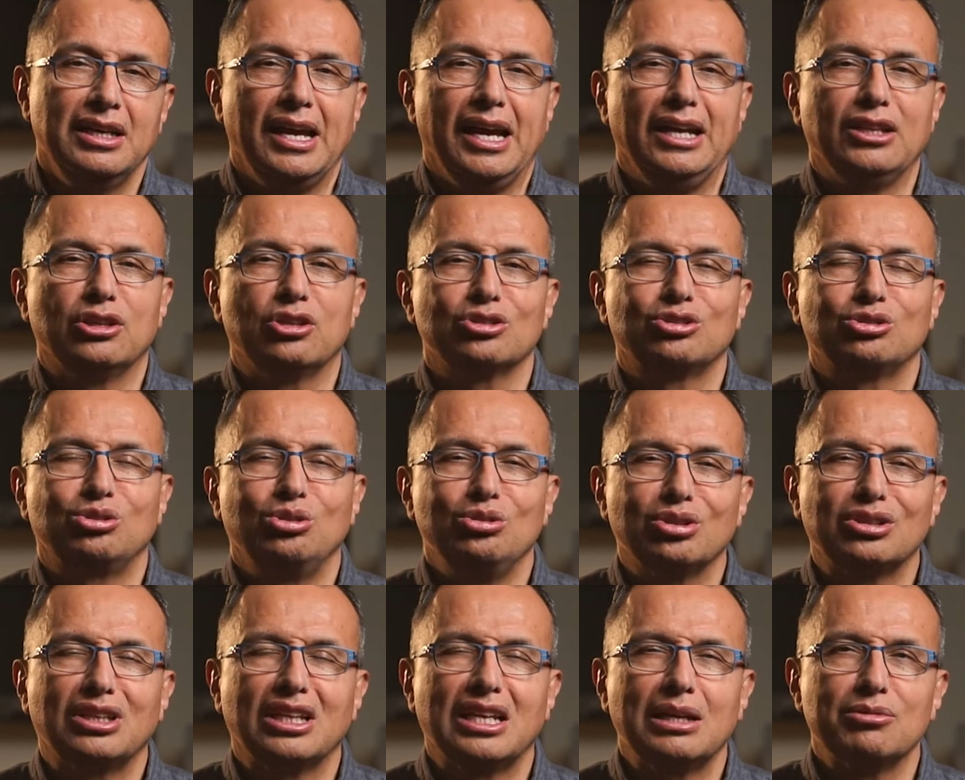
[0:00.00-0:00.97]
Entonces tú y
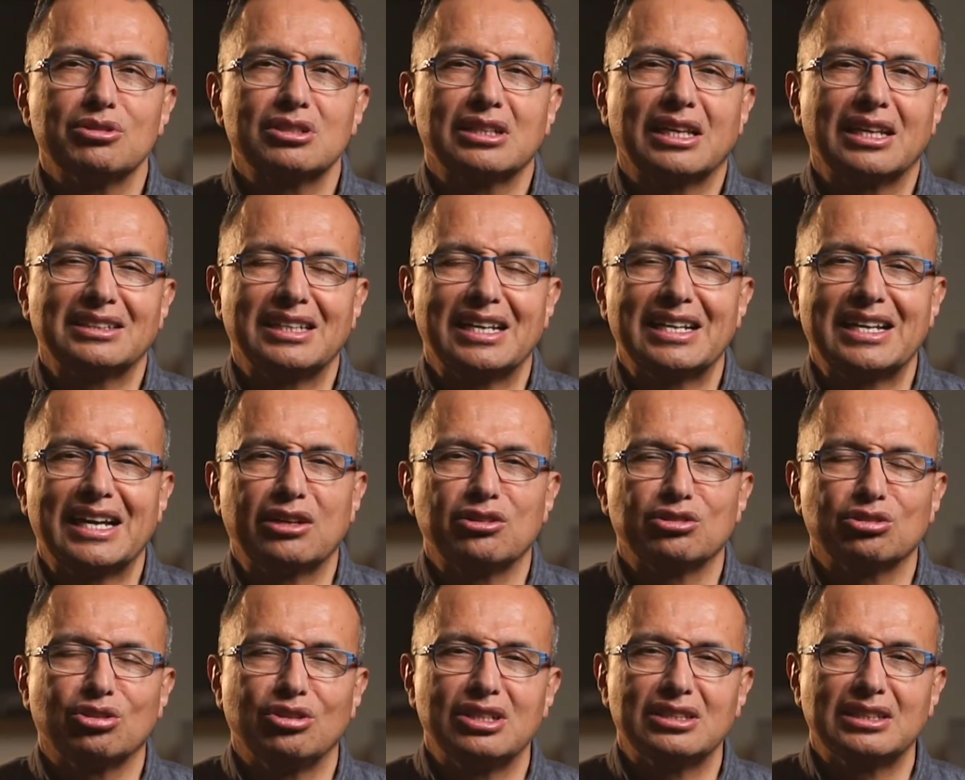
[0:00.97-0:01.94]
yo tenemos que
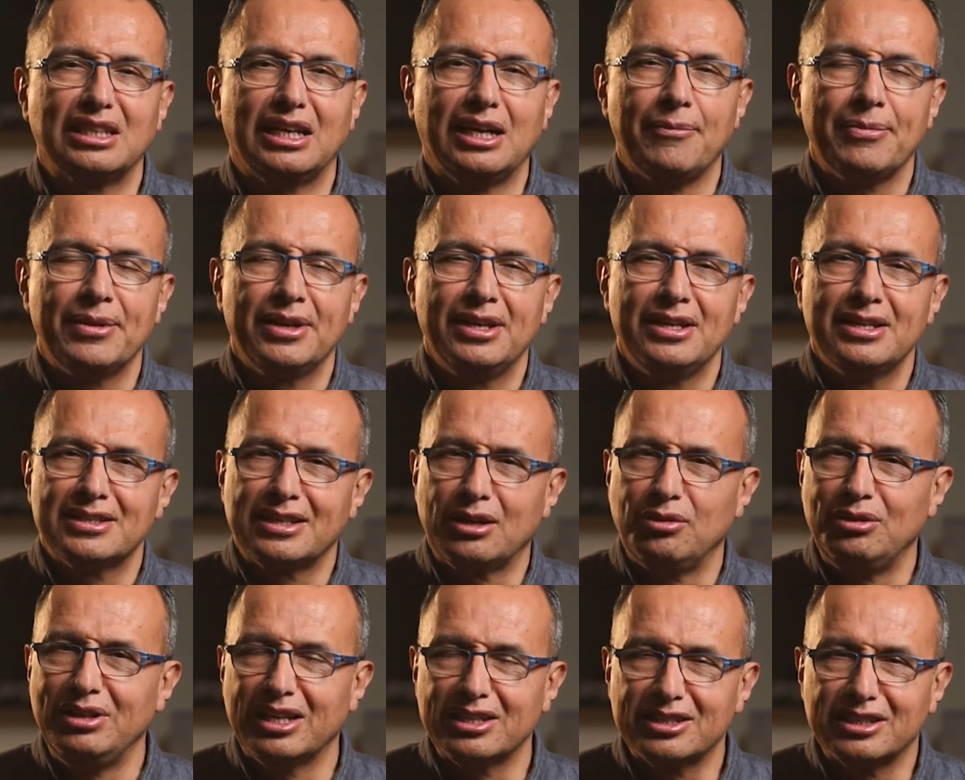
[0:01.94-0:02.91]
acercarnos con esa
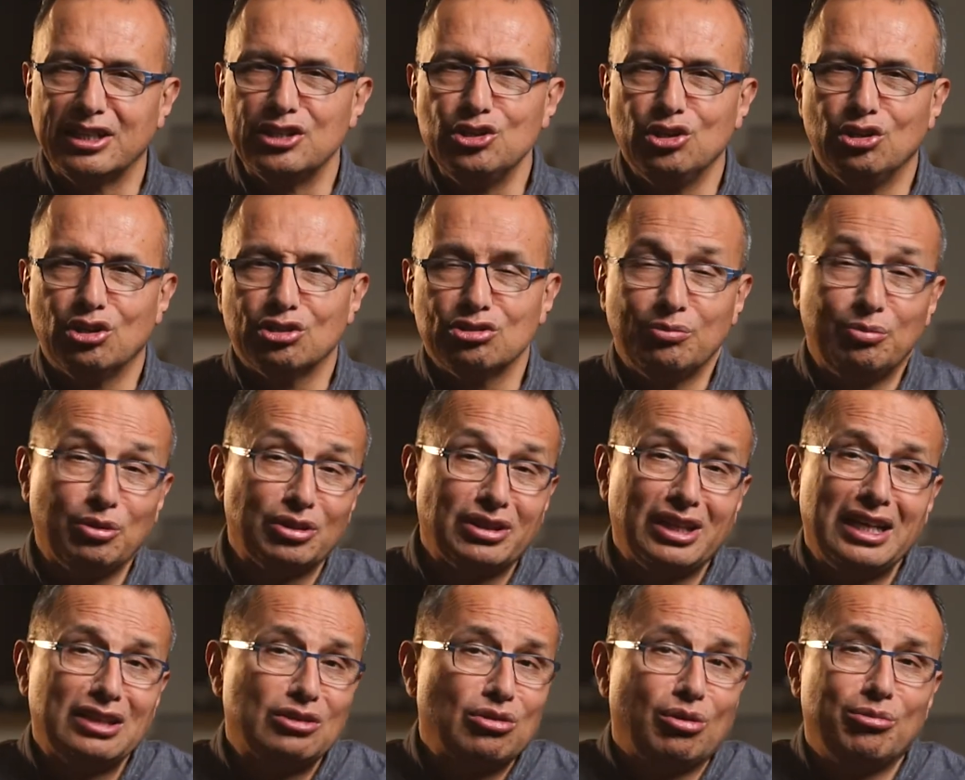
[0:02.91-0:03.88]
seguridad. Señor, yo puedo
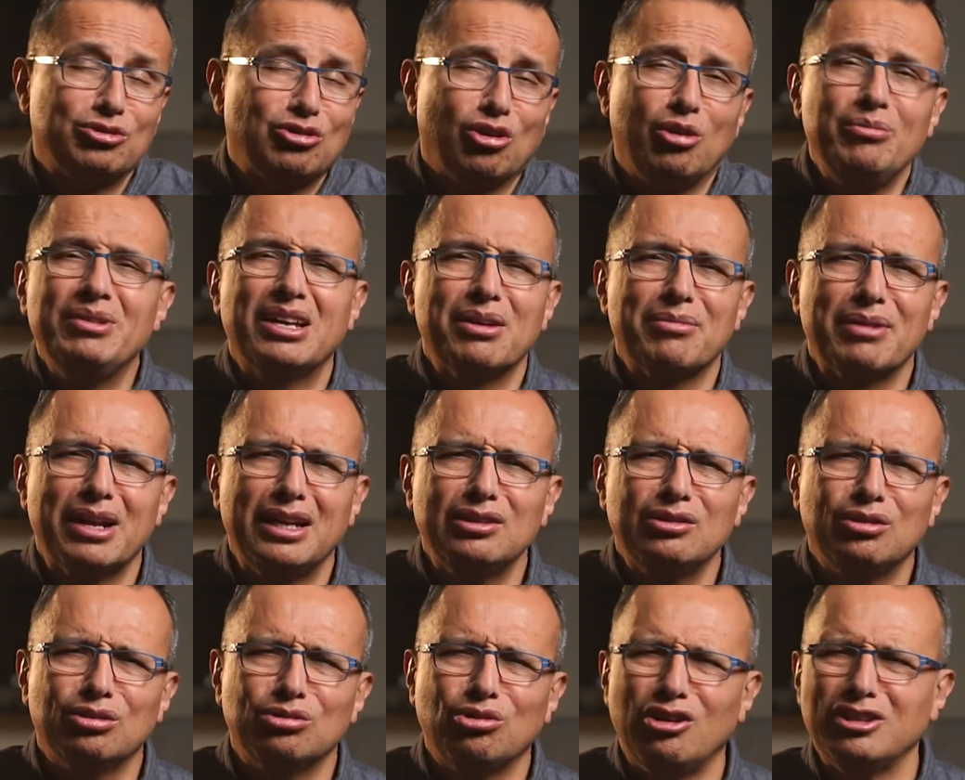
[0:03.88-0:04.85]
tener todo, mi
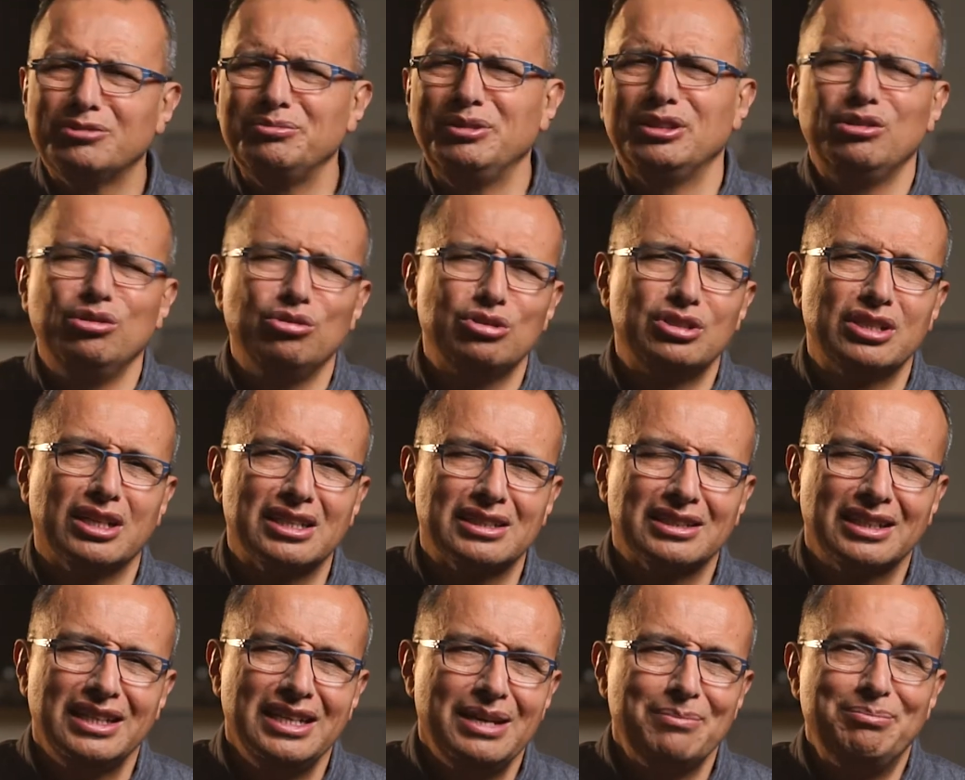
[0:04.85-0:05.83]
quebranto, todas mis
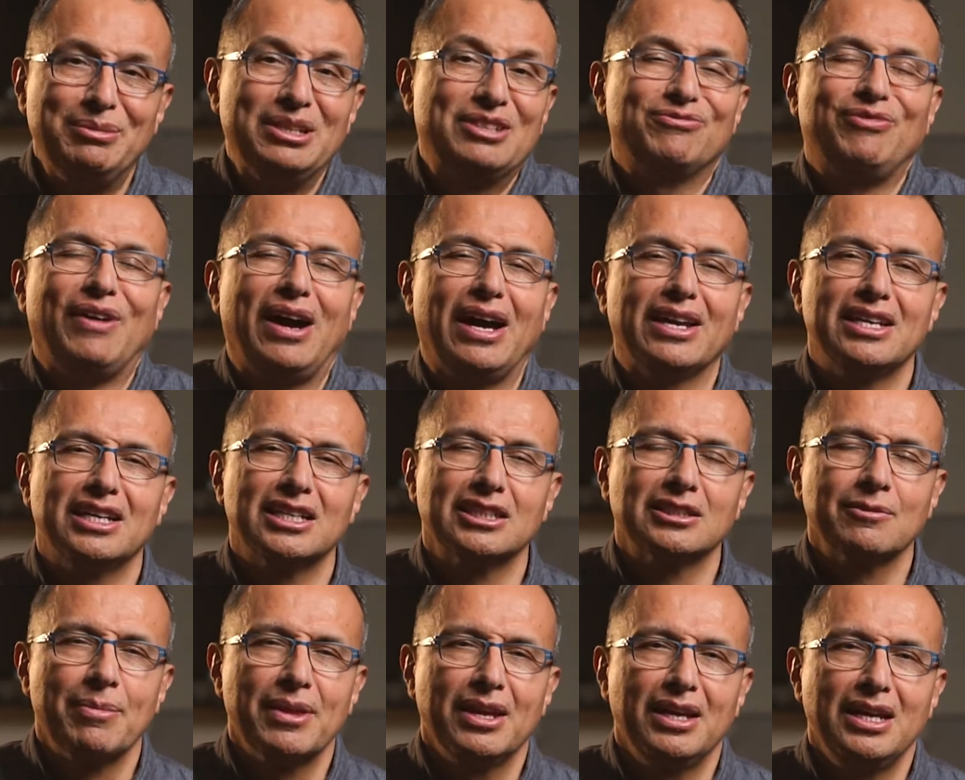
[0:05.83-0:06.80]
luchas, mis
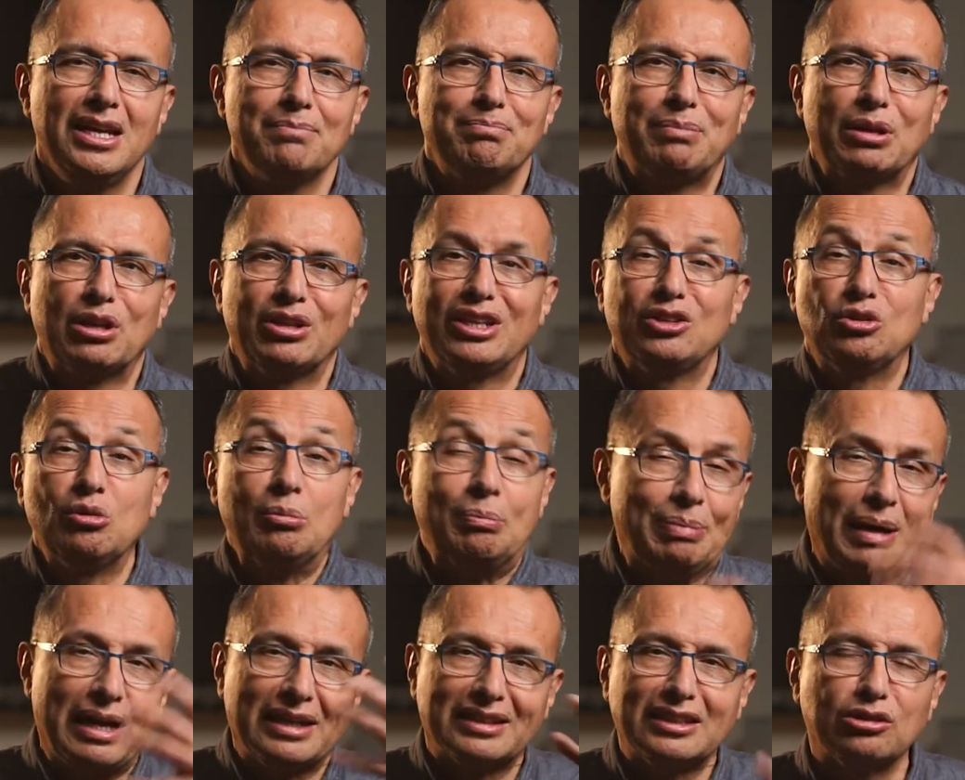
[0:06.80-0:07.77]
fallas, pero de tu
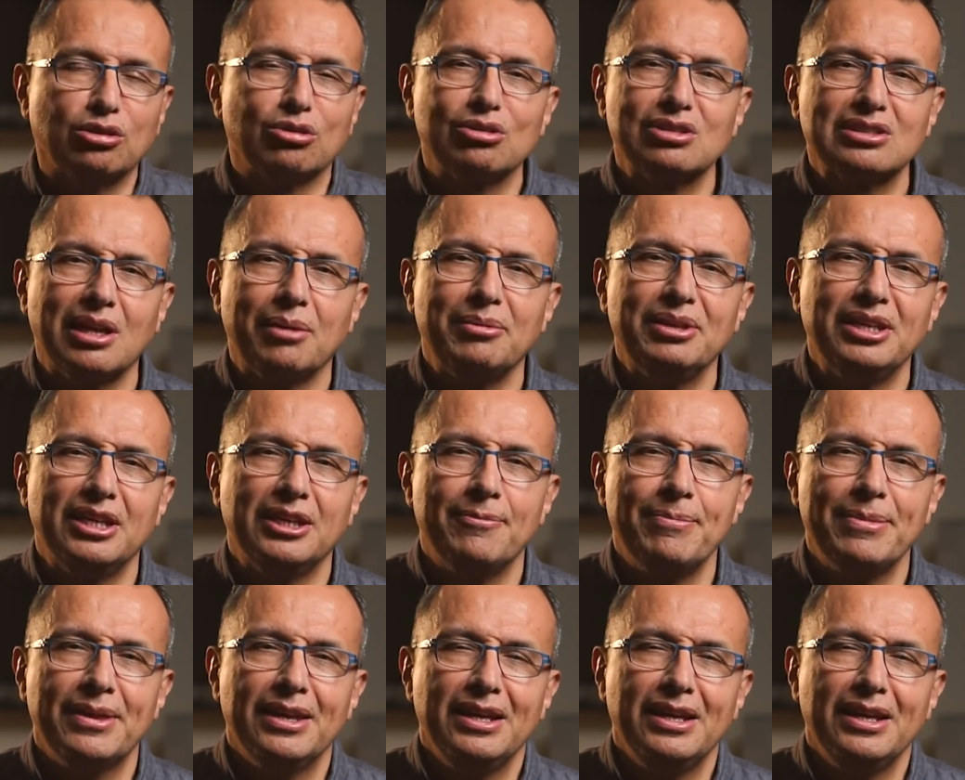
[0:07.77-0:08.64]
parte todo está bien.